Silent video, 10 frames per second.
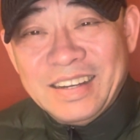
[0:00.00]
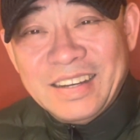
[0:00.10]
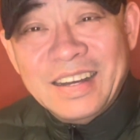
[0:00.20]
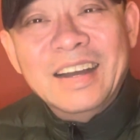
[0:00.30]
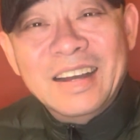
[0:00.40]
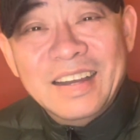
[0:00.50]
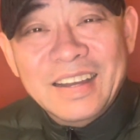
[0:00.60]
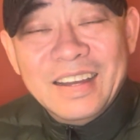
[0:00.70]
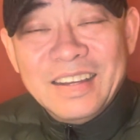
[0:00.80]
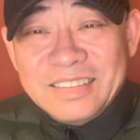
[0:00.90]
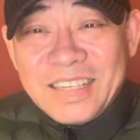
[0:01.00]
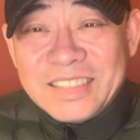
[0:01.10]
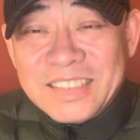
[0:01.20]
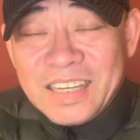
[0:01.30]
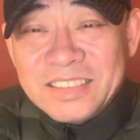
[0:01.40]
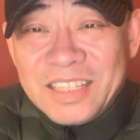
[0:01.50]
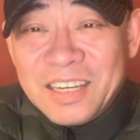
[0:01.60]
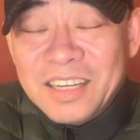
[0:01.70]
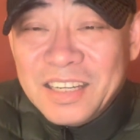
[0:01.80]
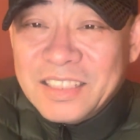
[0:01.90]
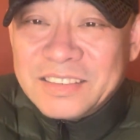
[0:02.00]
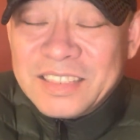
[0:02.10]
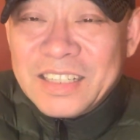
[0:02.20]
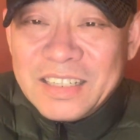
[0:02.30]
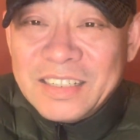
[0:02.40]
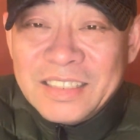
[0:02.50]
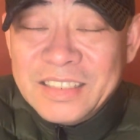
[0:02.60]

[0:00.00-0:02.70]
啊，你再想一想。这个